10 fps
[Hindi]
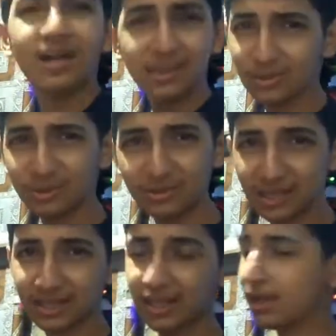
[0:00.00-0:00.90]
अंदर घुस
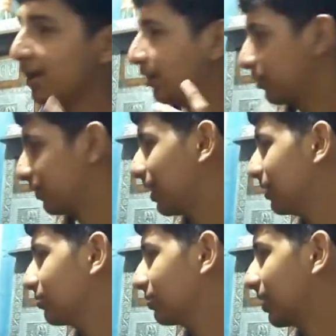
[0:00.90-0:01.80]
जाता है तो फिर
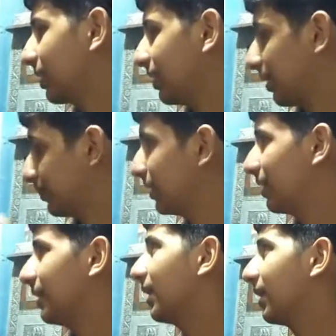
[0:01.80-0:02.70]
गाइज उसके लिए हम
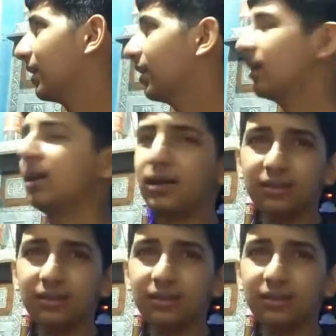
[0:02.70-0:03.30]
ये लगा रहे हैं